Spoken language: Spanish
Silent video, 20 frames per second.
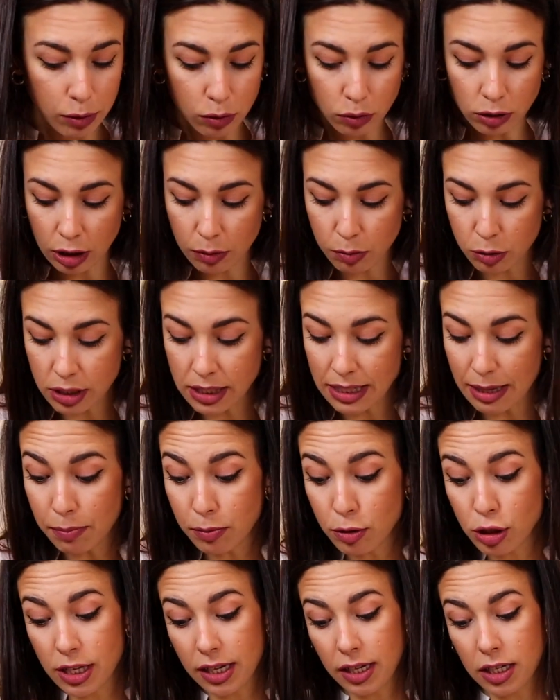por último, esta
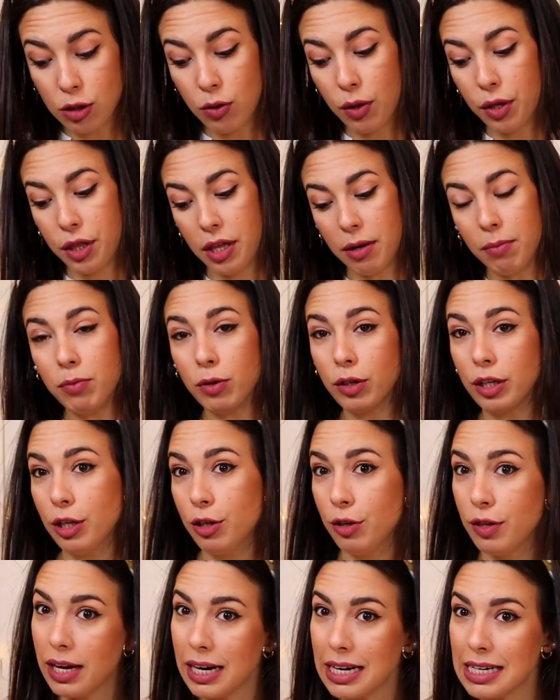por si acaso hacía un
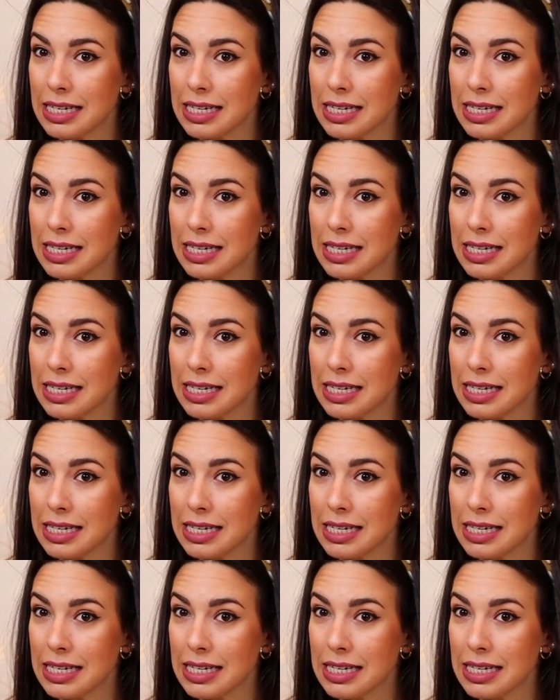poquillo de